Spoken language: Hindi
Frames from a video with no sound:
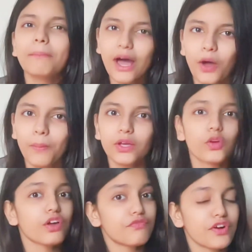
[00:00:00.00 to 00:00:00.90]
मायो पे
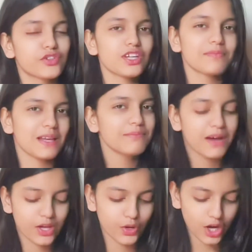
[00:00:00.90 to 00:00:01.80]
क्योंकि फंक्शन पहले
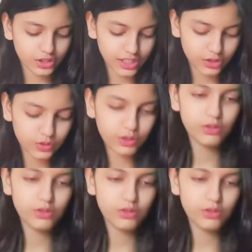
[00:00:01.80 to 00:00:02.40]
मायो का होता है तो